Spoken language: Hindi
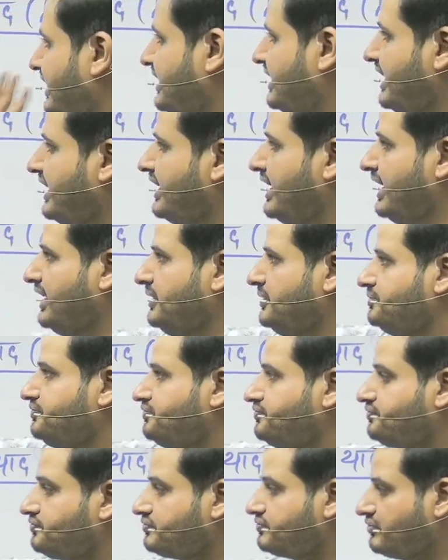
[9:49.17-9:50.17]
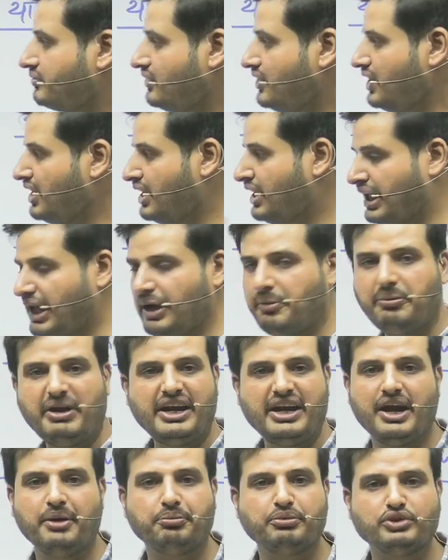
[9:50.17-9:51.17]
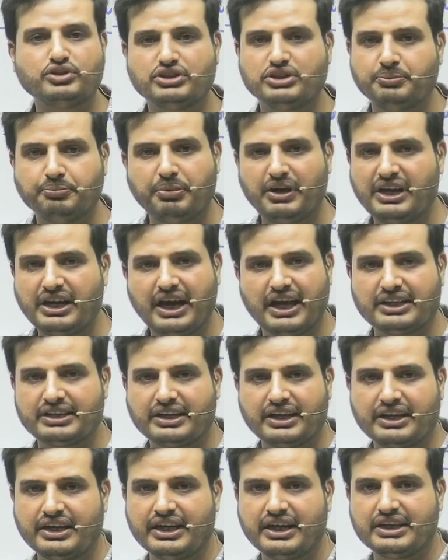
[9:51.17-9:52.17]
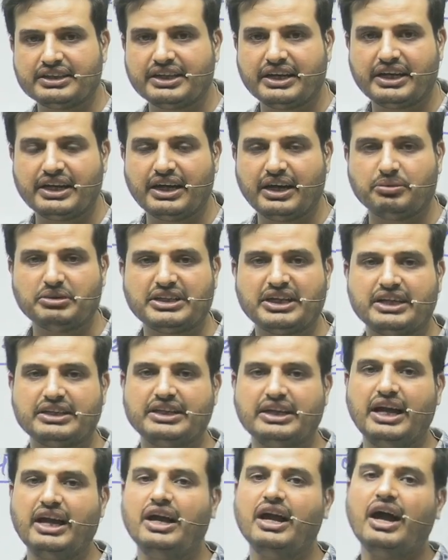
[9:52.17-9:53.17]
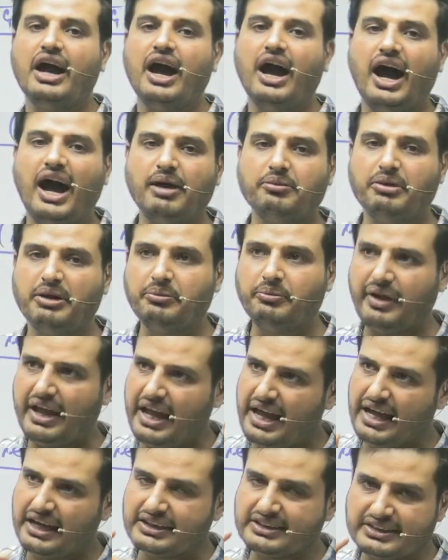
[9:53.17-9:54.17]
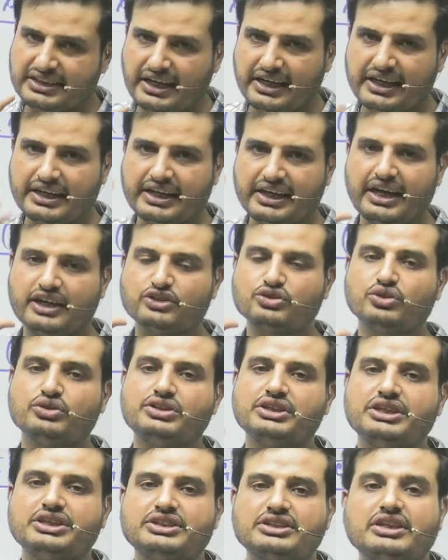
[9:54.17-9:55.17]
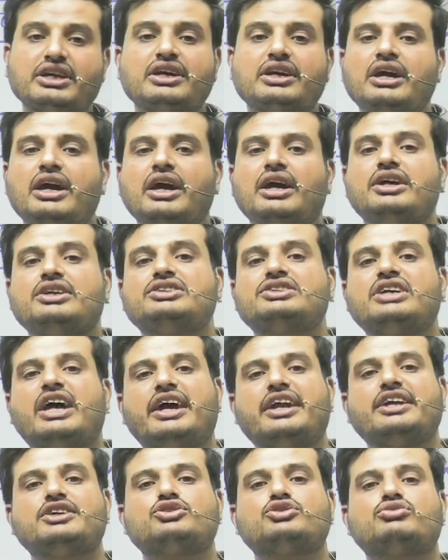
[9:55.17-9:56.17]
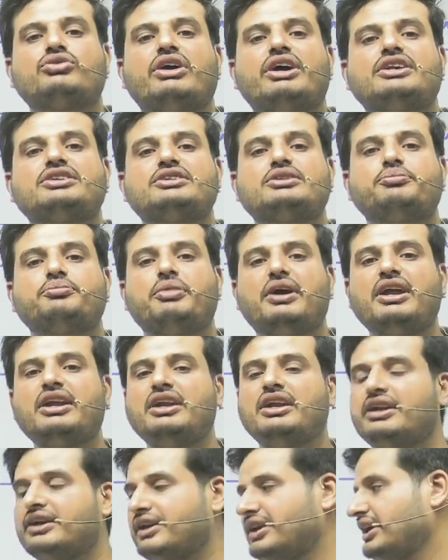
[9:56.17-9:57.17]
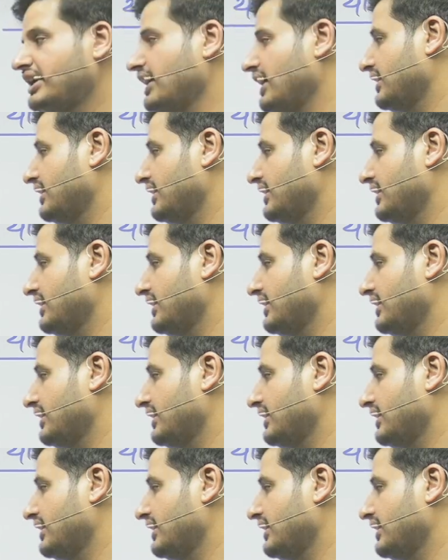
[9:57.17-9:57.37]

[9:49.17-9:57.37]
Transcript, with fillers: करना है ये मैंने आपको सिंपल याद करने का तरीका बता दिया अब हम एक से लेकर 130 तक सारे स्क्वायर सिंपल निकाल